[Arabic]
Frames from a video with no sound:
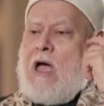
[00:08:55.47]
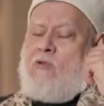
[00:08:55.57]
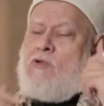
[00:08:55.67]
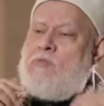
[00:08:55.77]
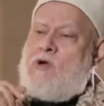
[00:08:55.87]

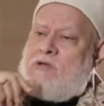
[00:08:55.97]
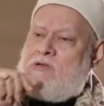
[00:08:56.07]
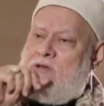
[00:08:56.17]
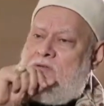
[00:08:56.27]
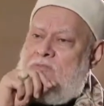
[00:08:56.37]
أول ما
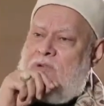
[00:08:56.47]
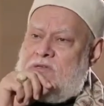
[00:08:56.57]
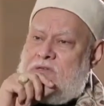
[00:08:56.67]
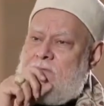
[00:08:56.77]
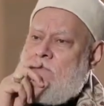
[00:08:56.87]
وصلت
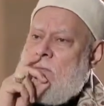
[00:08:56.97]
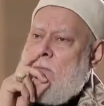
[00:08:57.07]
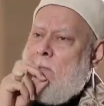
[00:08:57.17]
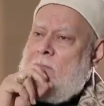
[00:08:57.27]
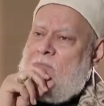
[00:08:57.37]
مصر
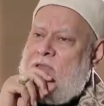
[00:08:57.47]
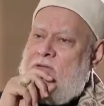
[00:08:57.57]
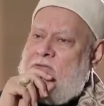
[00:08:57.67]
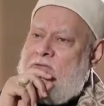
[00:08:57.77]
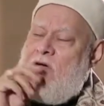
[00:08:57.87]

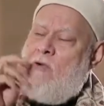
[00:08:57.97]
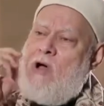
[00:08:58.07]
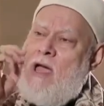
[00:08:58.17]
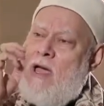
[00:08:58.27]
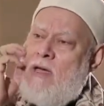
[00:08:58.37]

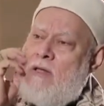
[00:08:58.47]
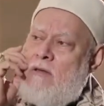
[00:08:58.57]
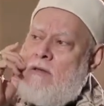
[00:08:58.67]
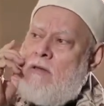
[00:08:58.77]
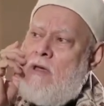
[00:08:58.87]

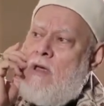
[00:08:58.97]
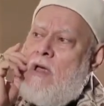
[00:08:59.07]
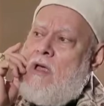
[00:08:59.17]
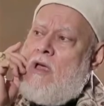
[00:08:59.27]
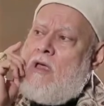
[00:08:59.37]
فواحد
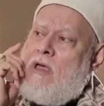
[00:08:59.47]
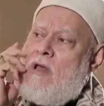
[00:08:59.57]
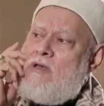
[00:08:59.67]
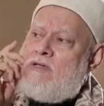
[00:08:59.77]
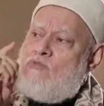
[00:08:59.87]

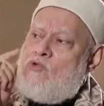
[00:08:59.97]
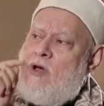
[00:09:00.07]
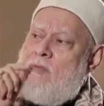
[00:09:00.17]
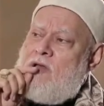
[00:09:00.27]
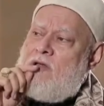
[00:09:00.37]
كان اسمه
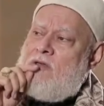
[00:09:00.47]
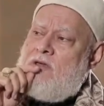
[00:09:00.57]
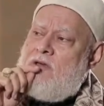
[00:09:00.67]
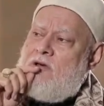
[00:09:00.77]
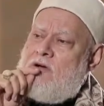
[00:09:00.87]
جمال
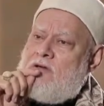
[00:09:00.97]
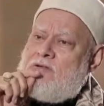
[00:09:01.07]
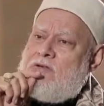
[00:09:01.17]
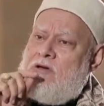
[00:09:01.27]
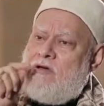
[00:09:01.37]
الدين
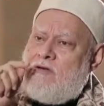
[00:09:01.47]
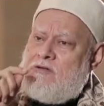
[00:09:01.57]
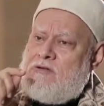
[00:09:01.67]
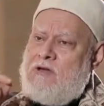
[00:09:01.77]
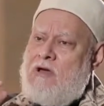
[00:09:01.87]

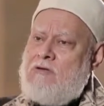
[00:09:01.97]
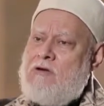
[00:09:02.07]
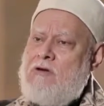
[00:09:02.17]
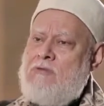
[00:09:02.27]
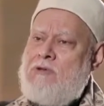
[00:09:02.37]
الجصاص كان
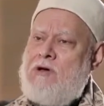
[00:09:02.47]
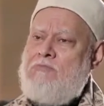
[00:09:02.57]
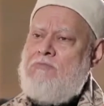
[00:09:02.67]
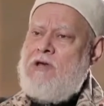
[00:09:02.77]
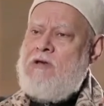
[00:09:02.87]

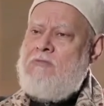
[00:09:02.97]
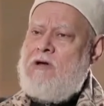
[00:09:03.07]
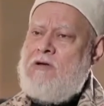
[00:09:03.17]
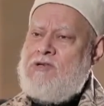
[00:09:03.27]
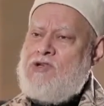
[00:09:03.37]
كبار من
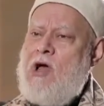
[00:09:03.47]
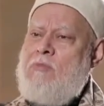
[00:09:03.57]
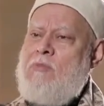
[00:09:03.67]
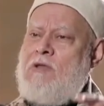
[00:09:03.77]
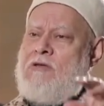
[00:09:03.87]
كبار
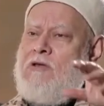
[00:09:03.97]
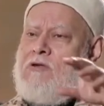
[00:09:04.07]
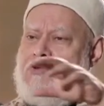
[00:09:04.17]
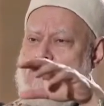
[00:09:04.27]
شهبندر